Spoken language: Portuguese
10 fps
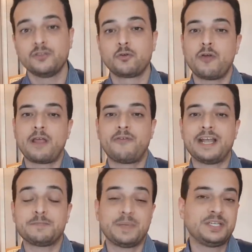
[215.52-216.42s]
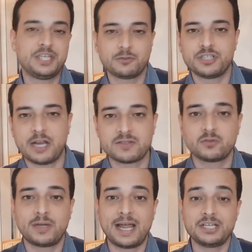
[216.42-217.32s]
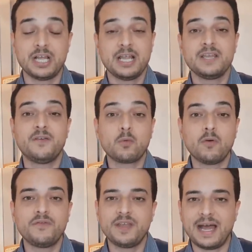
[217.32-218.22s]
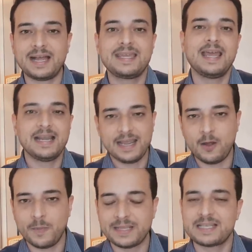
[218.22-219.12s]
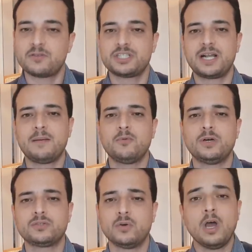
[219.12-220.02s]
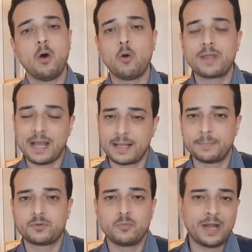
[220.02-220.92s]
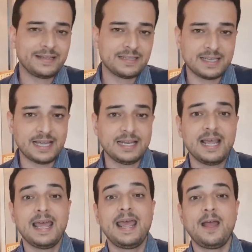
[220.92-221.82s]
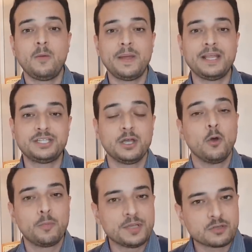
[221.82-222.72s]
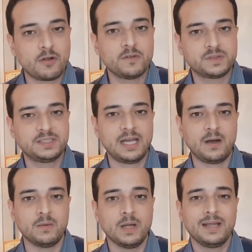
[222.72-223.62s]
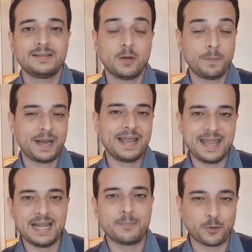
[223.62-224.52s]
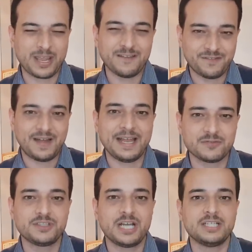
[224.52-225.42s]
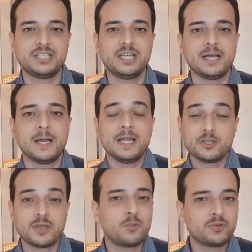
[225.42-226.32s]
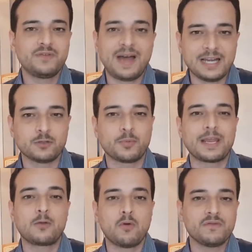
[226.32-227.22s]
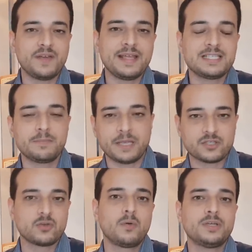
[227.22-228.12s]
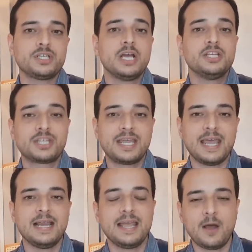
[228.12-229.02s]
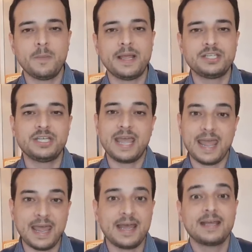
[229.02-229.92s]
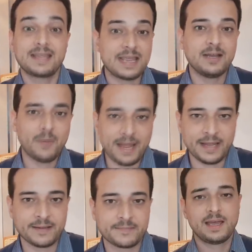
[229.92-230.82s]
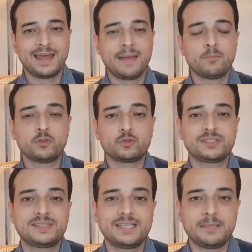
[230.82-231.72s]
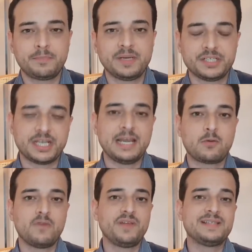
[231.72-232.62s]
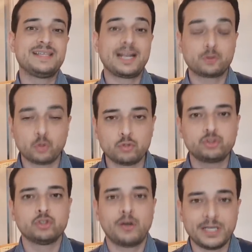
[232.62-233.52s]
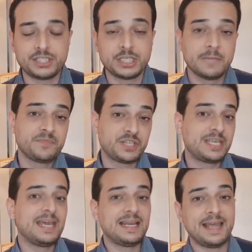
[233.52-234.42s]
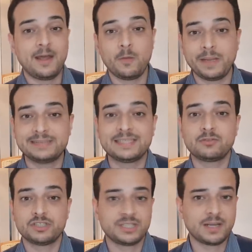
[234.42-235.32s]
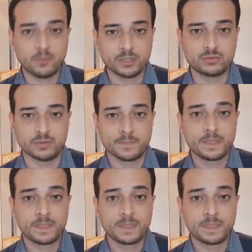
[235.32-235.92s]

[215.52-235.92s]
do Craig Wright pedindo direitos autorais e vão confiar que ele realmente realmente Satoshi Nakamoto, ou que a criptomoeda dele é realmente o Bitcoin oficial. Então, para ele, para o que ele faz no dia a dia, isso é muito válido, porque ele convence pessoas de que ele realmente é quem não é é muito simples ele convencer a todos nós de que ele é realmente Satoshi Nakamoto.